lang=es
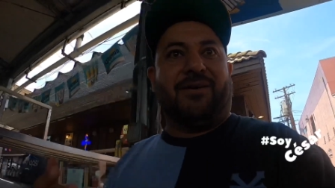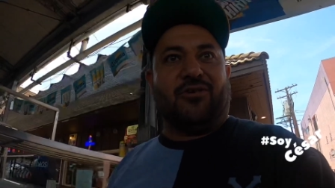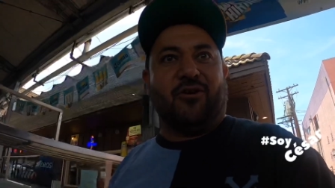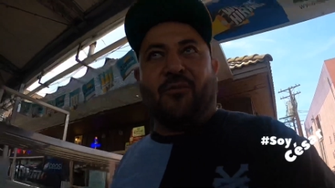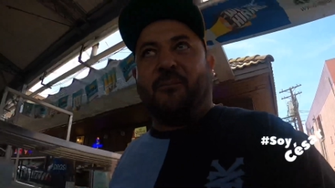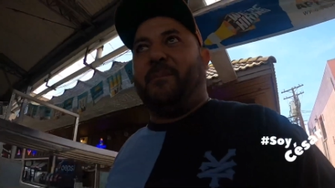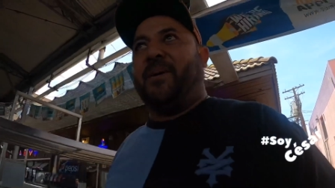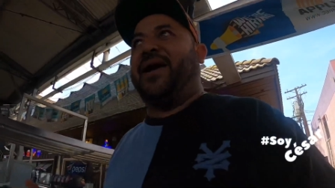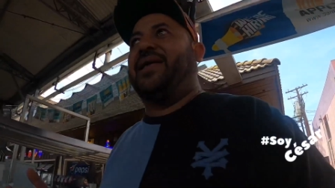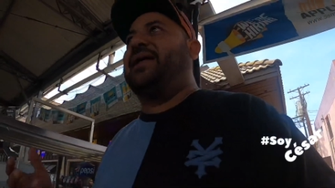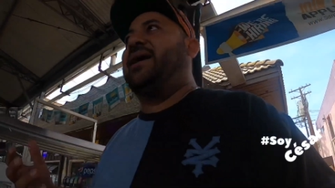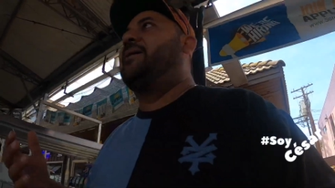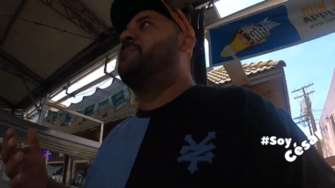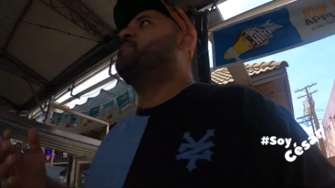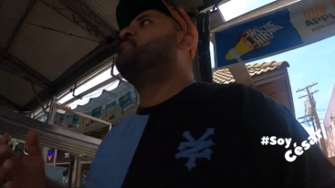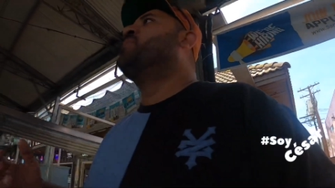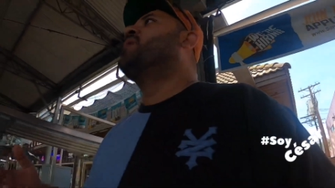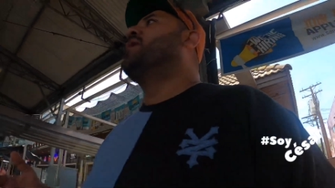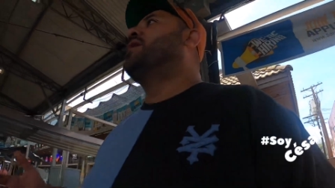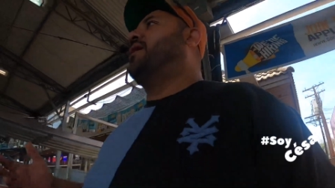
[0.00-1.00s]
me dio pena.
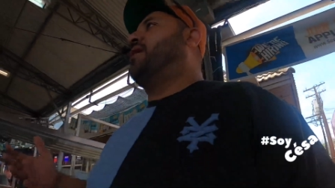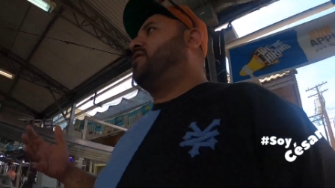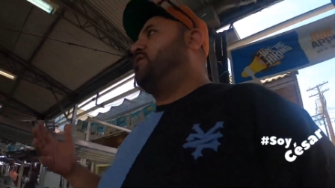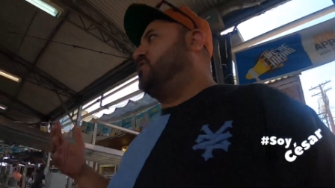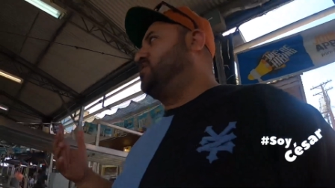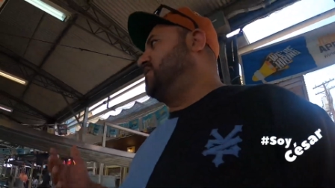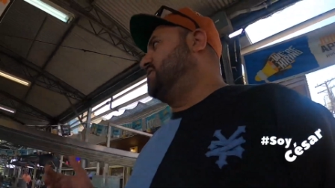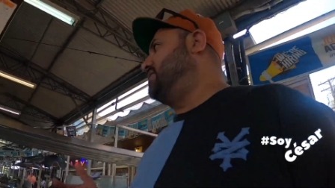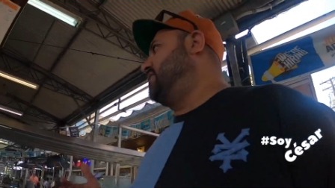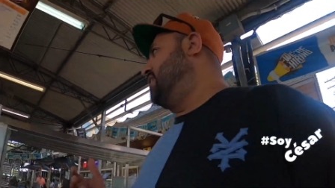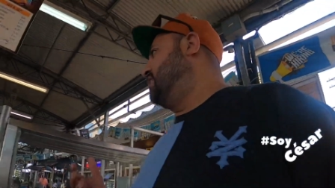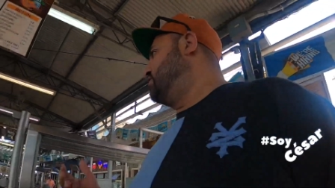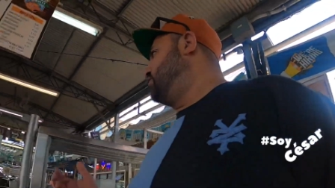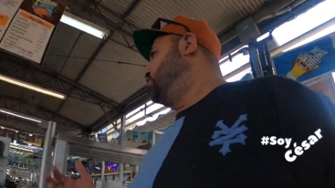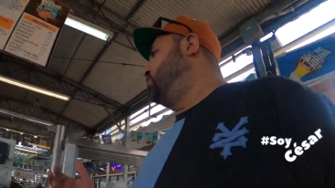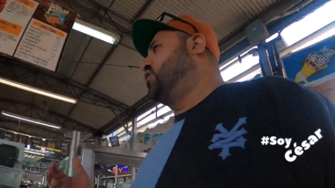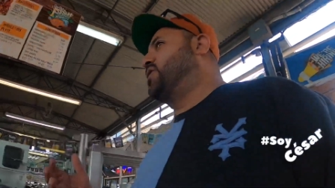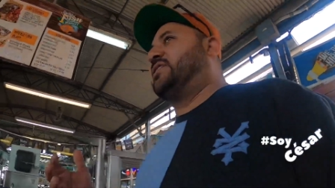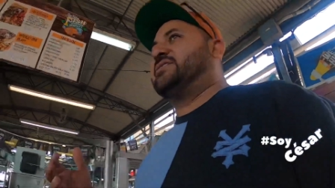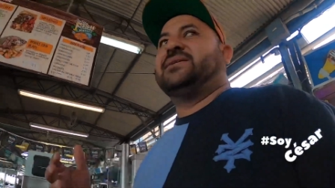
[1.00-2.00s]
Entonces,
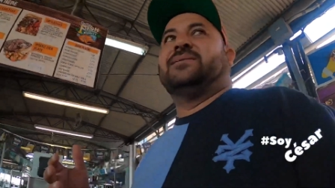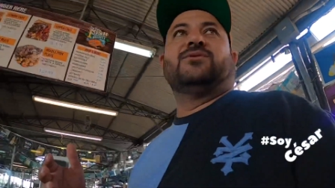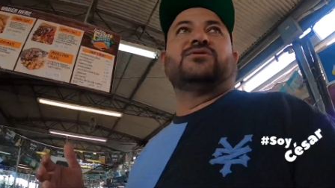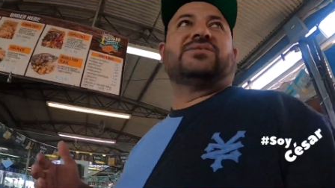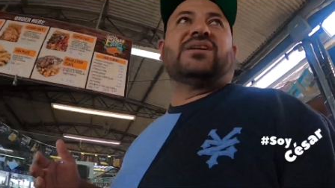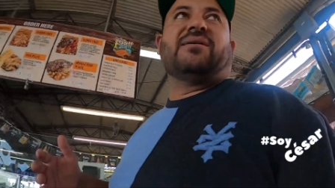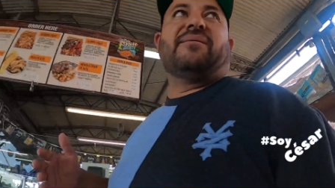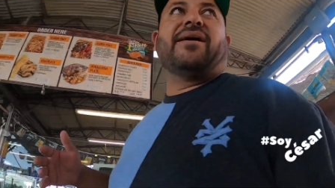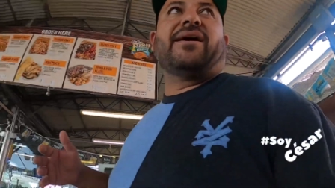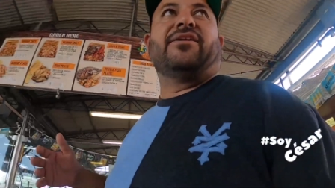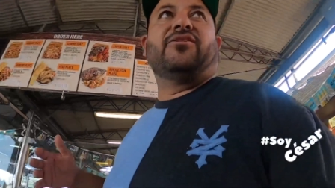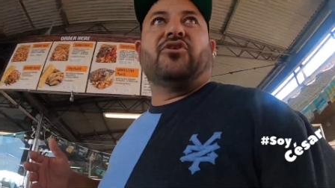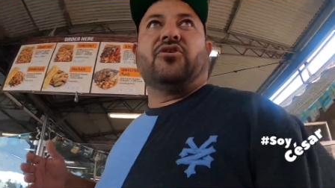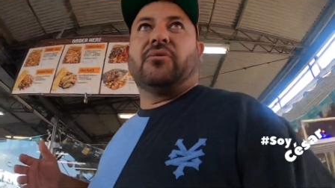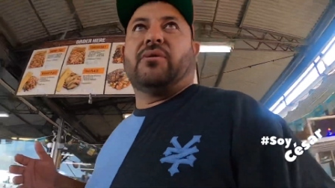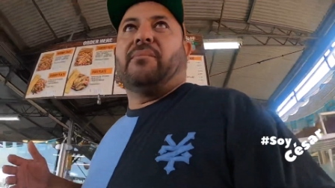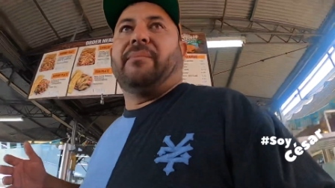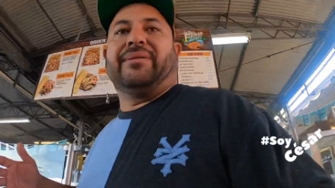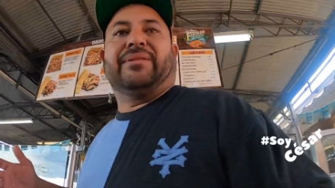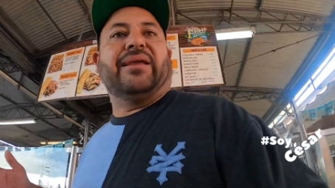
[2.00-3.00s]
eso es lo que estamos trabajando
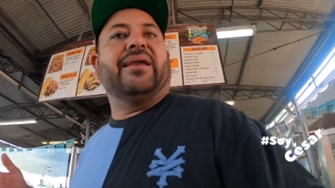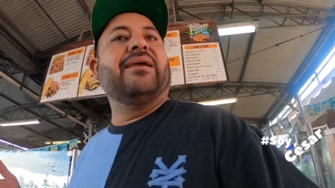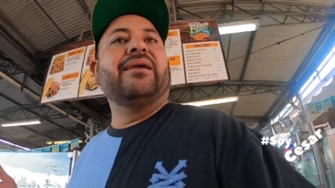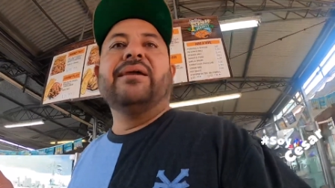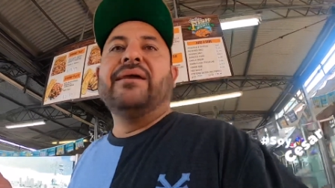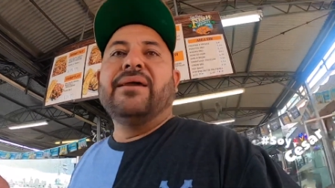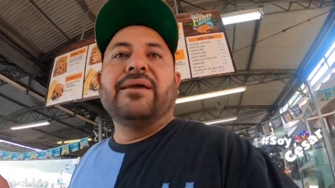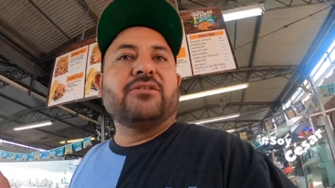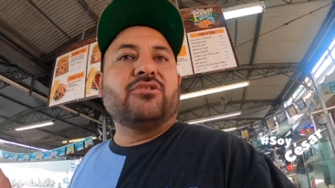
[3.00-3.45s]
nuevamente.